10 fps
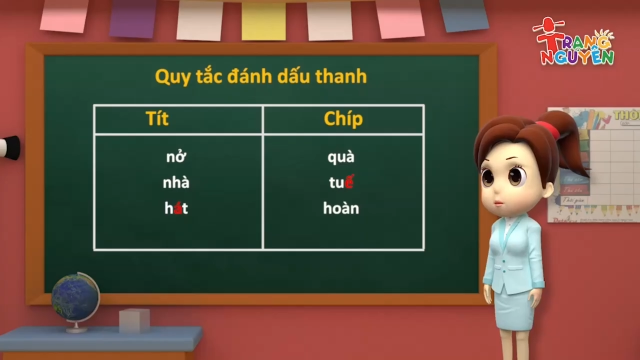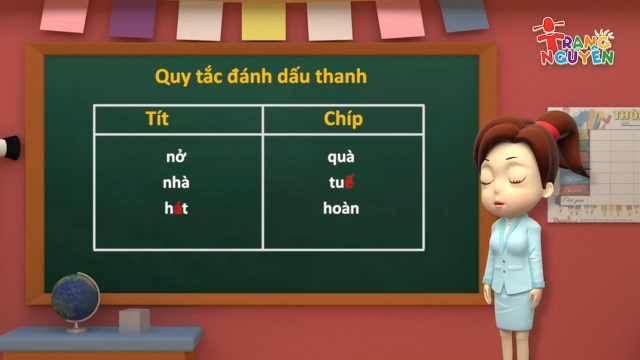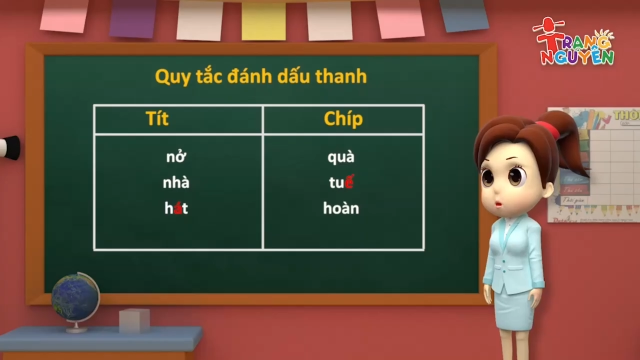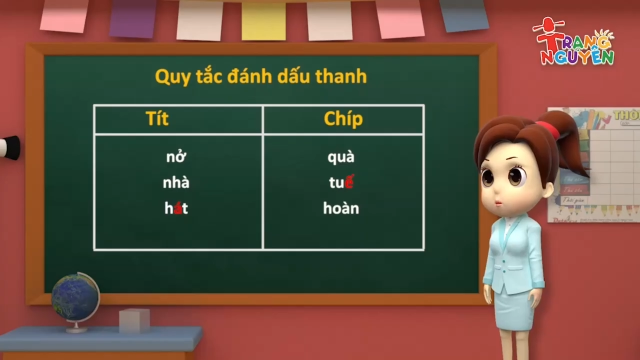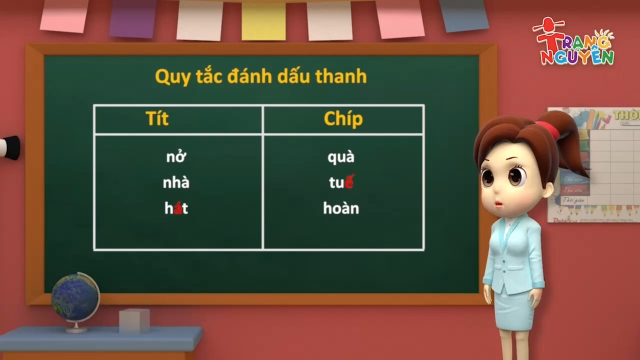
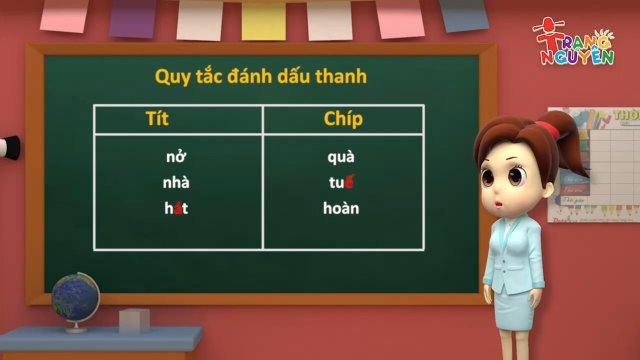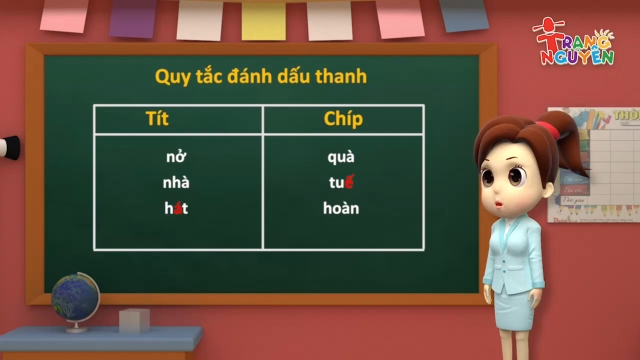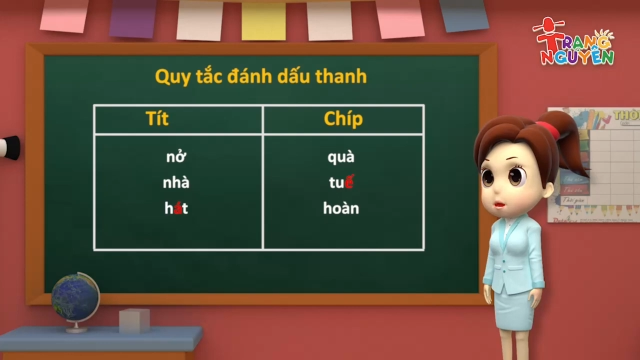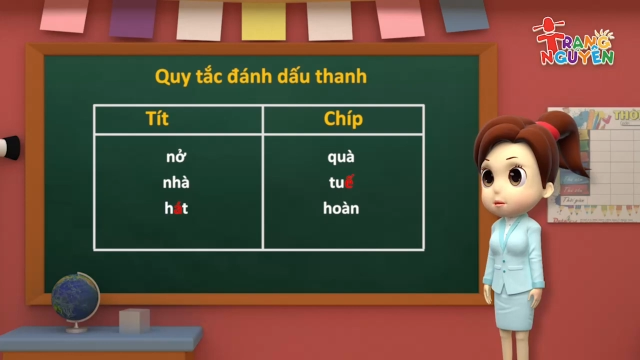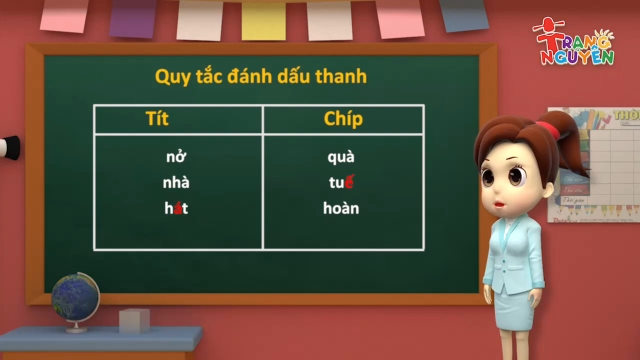Hoàn toàn
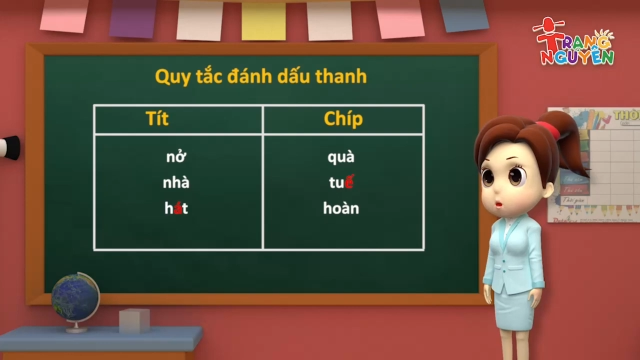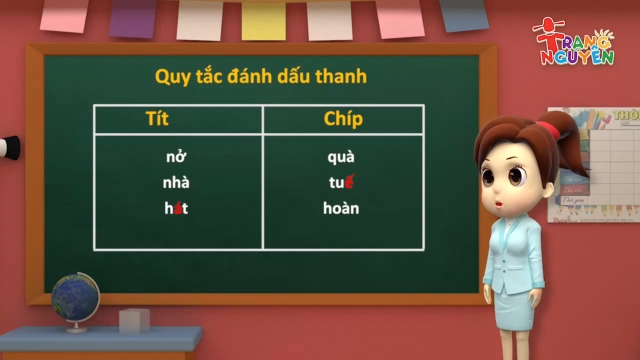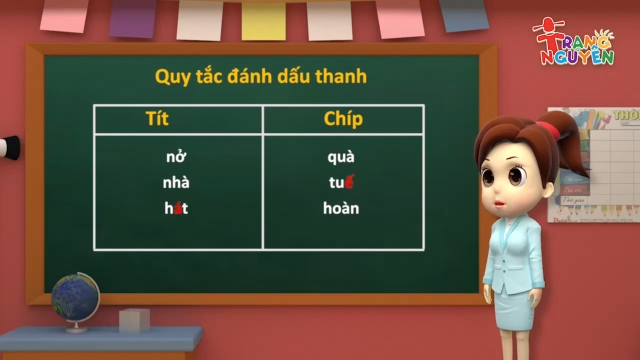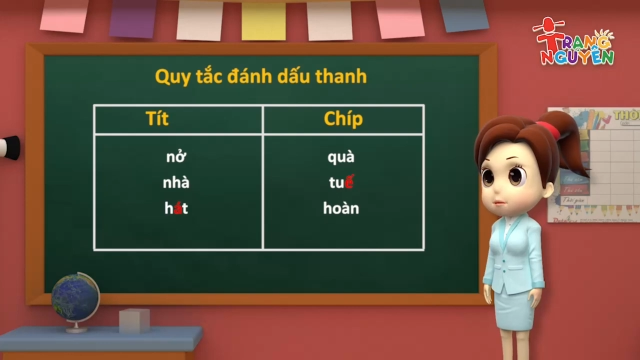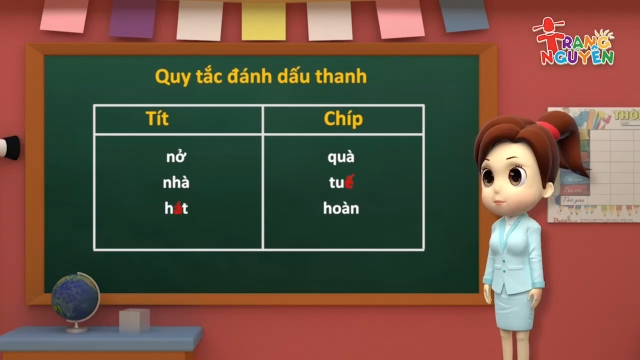chính xác.
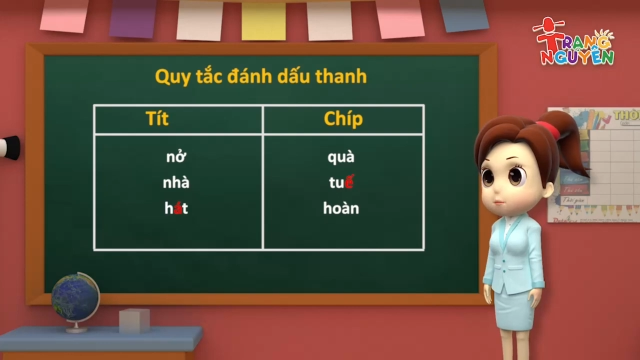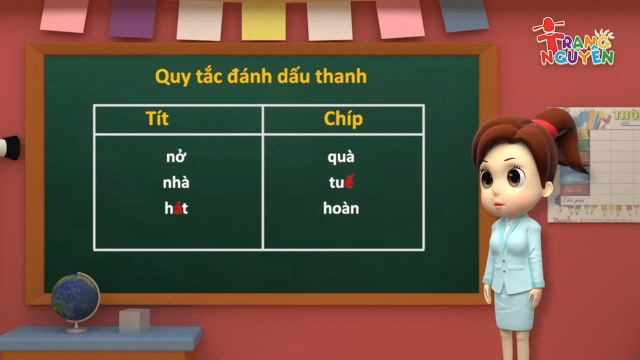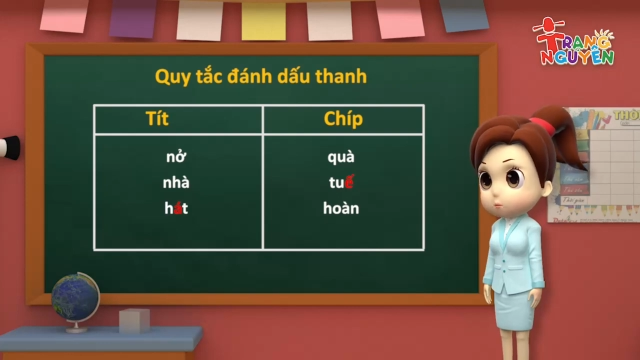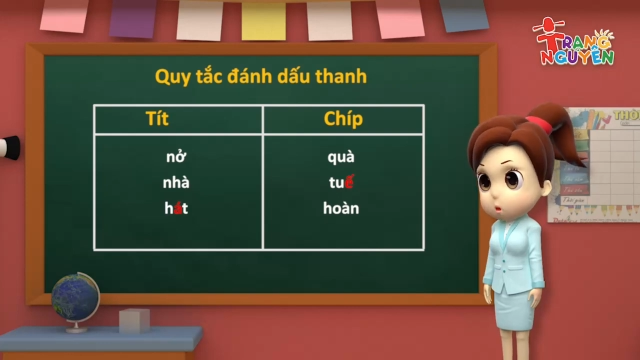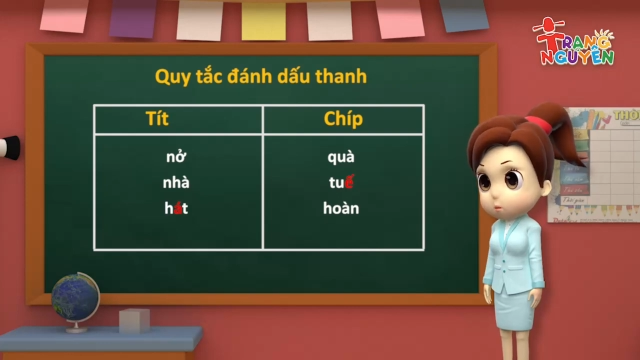Các
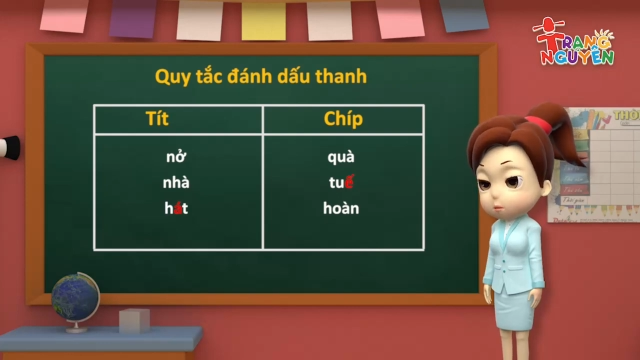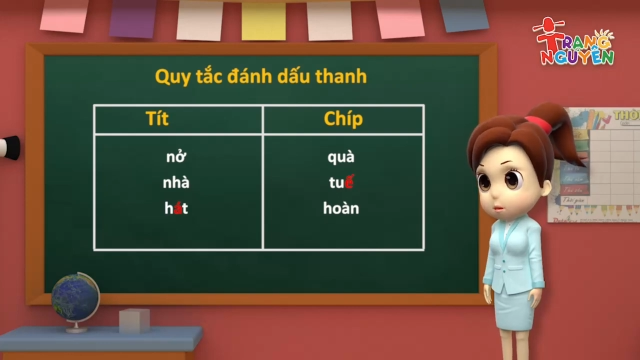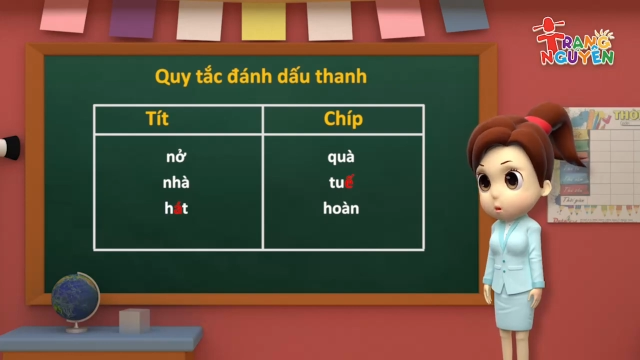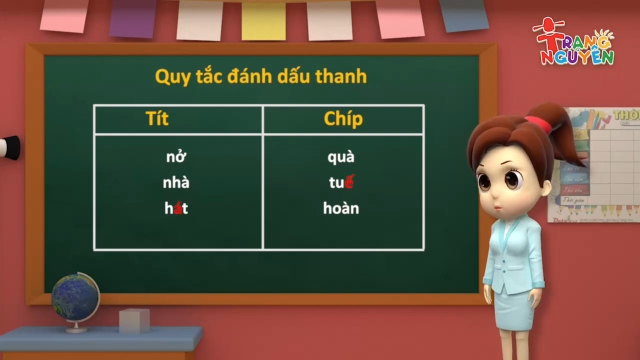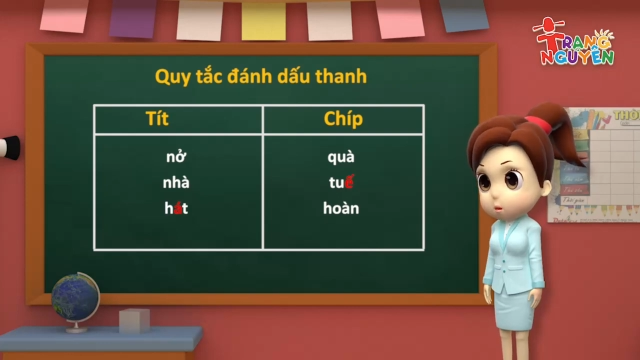em chú
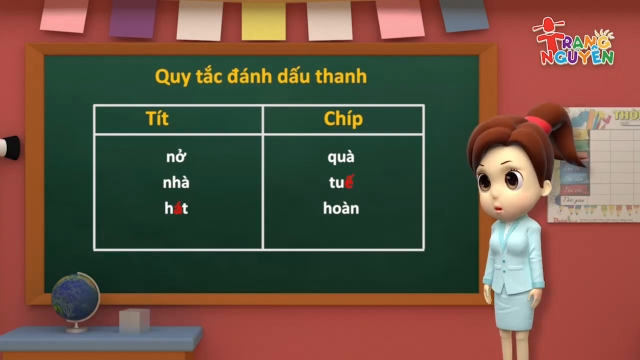ý,